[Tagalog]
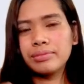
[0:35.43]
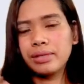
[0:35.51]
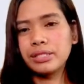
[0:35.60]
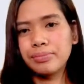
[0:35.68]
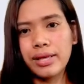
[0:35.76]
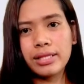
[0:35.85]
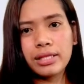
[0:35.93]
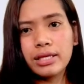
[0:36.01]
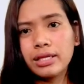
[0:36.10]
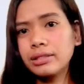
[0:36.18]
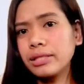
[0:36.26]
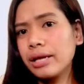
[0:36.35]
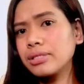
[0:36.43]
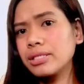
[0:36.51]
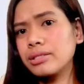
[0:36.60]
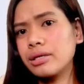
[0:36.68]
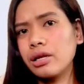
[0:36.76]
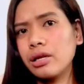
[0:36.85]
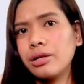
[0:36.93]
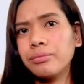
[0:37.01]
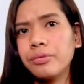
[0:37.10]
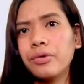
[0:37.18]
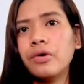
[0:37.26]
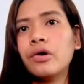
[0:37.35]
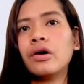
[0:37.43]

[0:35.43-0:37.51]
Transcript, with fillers: mag-spend ka ng time sa sarili mo.